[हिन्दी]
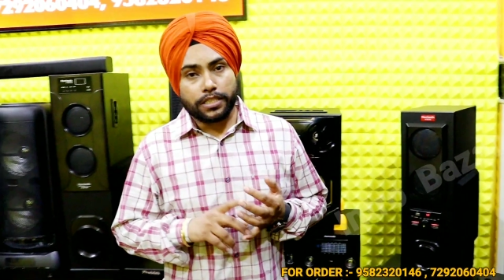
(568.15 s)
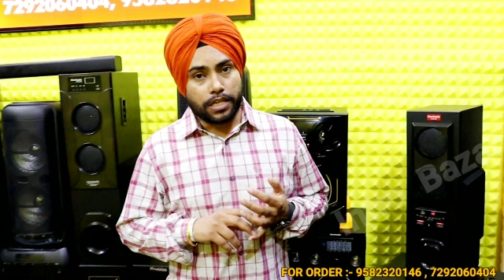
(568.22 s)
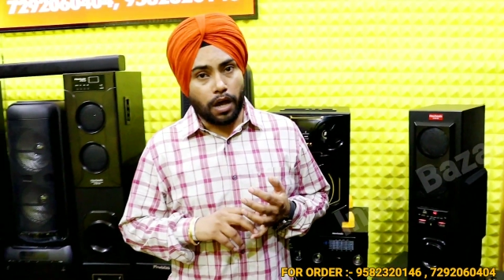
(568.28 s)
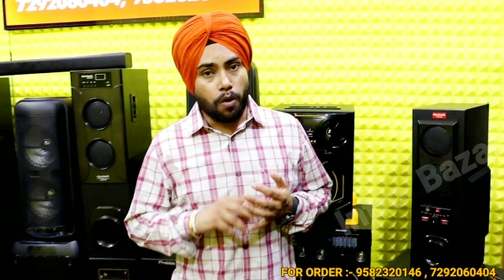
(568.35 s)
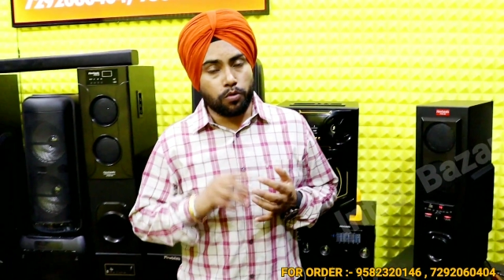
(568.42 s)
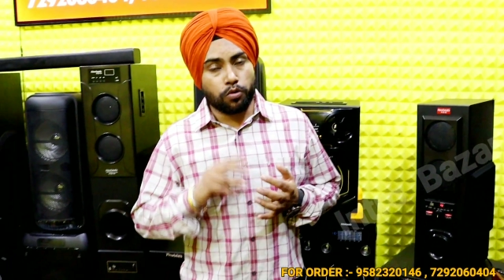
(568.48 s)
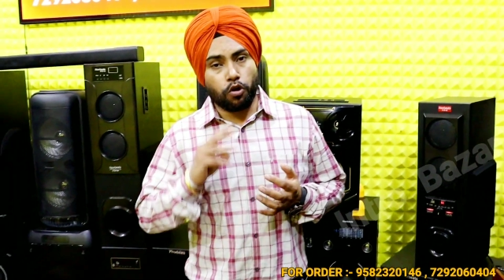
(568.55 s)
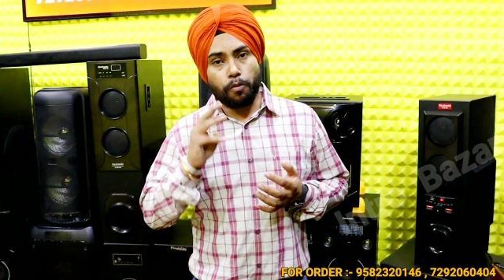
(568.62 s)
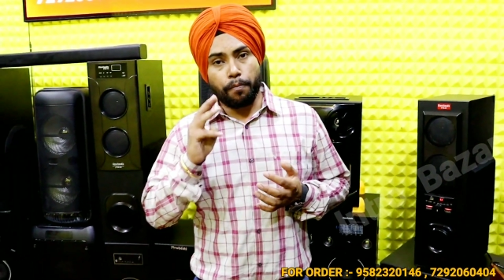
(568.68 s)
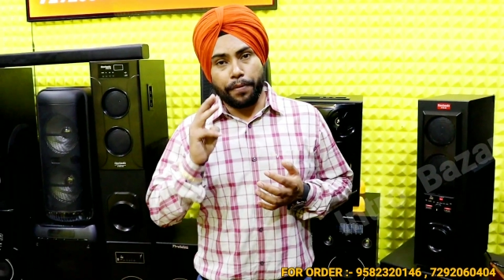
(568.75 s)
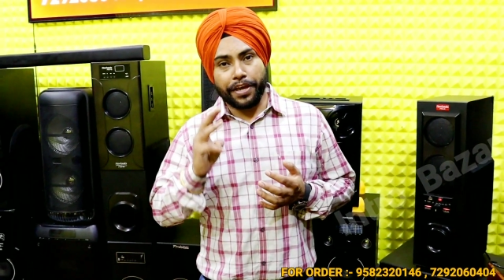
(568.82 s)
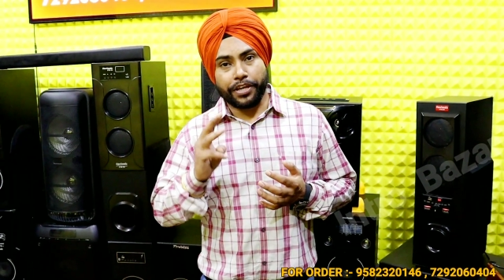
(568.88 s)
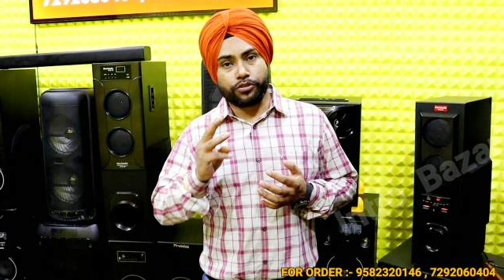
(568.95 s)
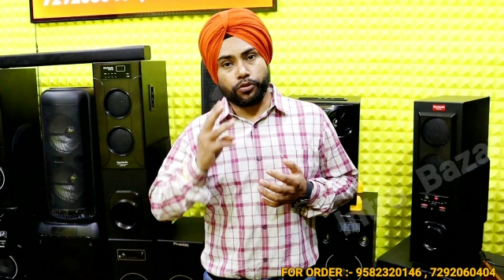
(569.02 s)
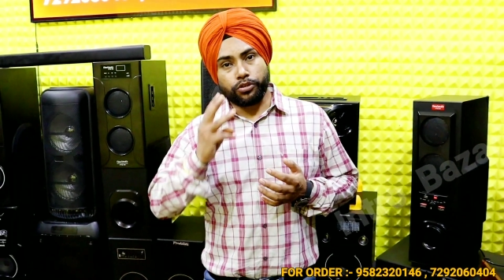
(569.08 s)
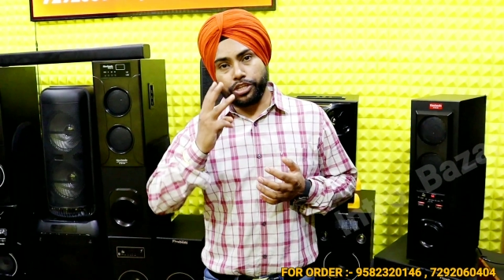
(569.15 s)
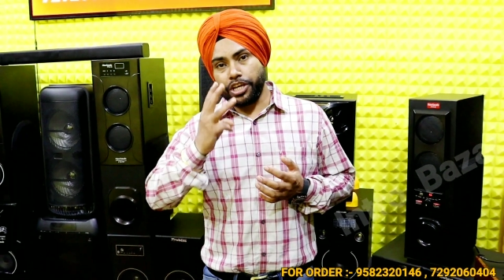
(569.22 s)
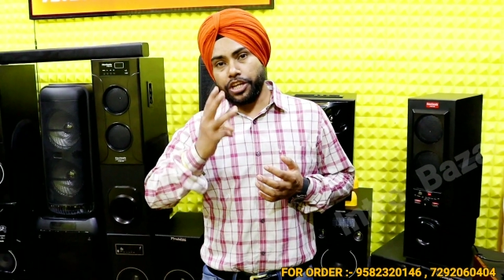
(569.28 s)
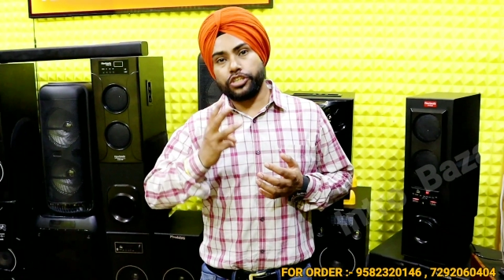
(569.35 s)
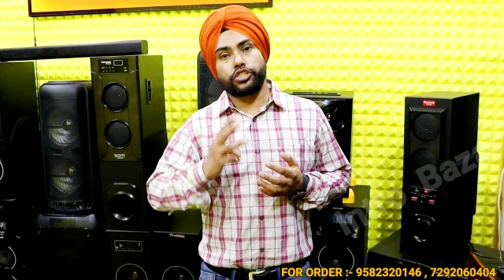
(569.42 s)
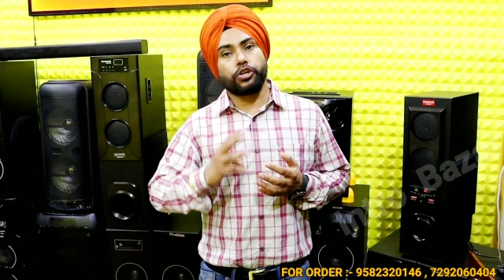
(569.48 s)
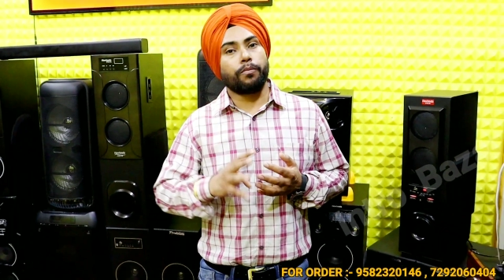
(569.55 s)
साउंड को बेस को
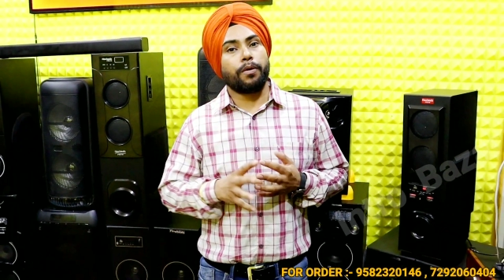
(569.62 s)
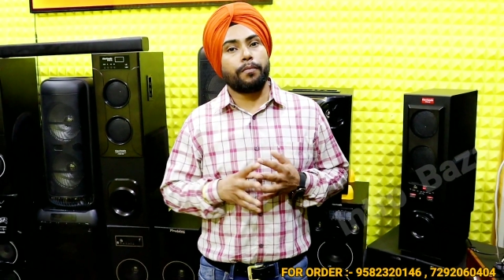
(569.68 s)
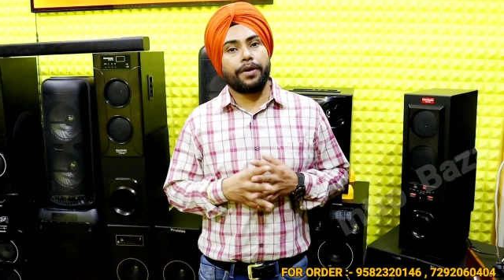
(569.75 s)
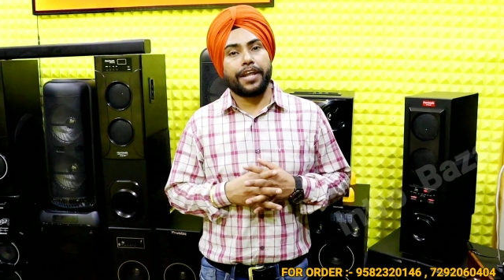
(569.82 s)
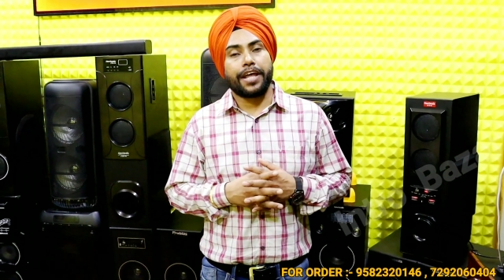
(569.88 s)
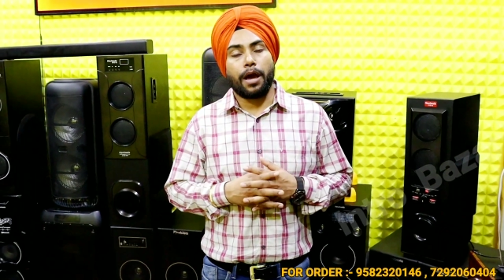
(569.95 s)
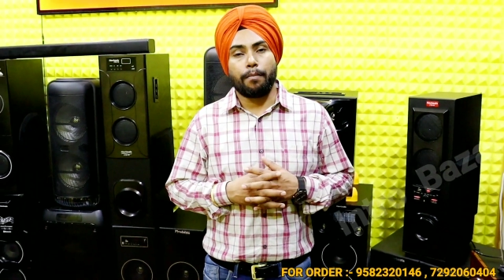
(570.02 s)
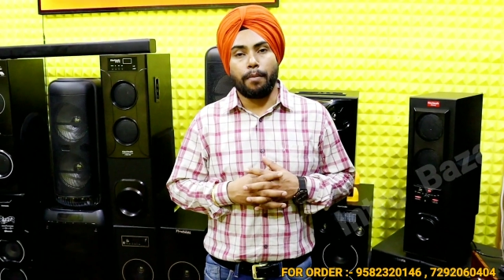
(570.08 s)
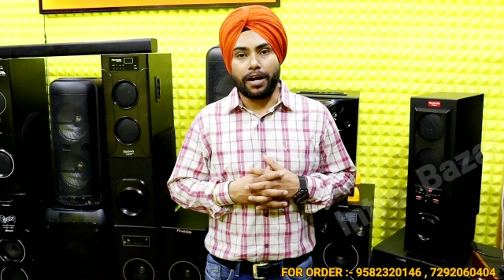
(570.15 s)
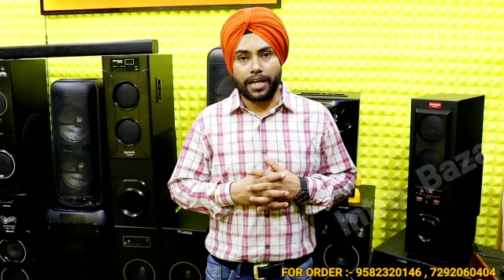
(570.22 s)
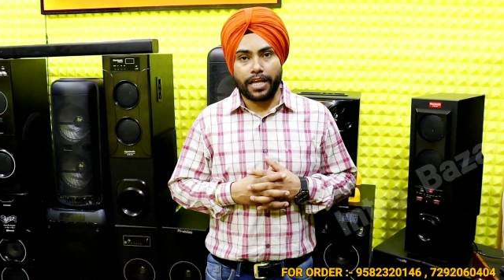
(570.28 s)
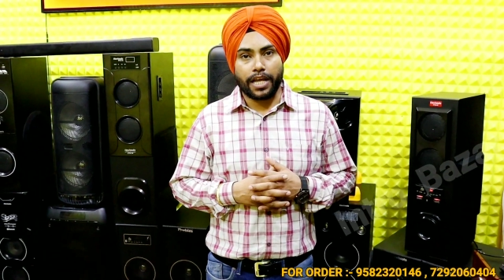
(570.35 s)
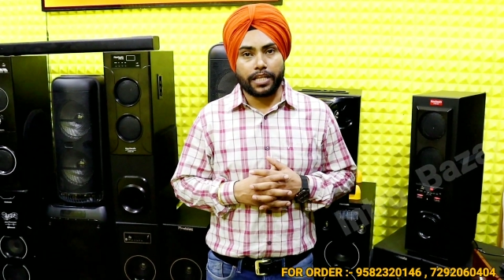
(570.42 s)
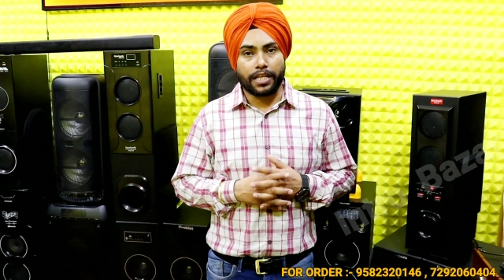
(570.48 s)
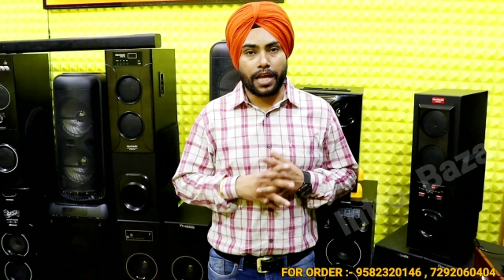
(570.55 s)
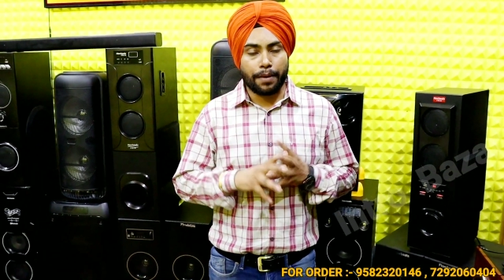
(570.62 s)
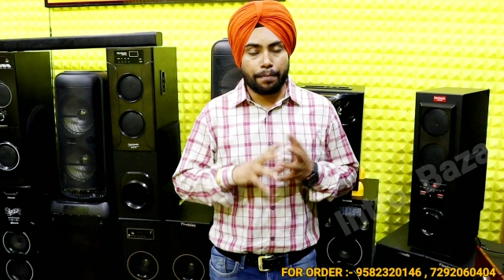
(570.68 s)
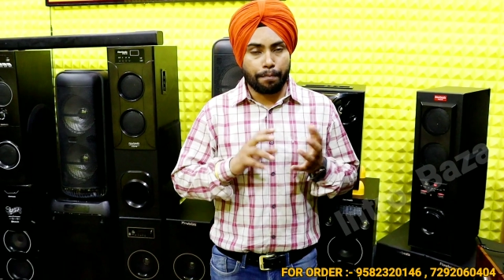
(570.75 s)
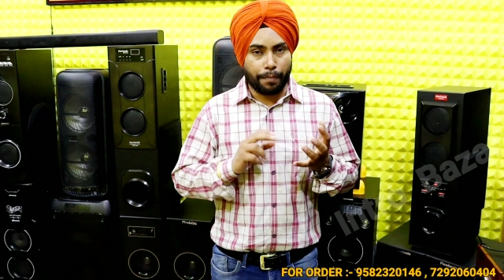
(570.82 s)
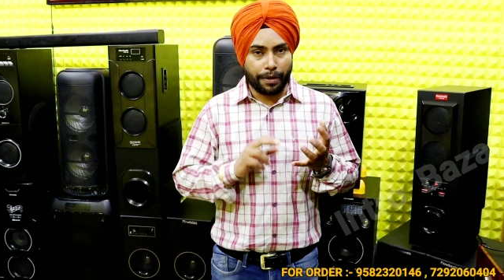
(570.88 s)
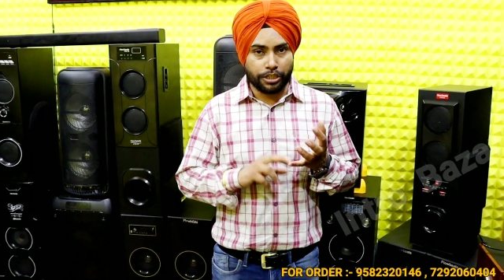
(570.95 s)
तीन हिस्सों में मेरे यहाँ बांटा जाता है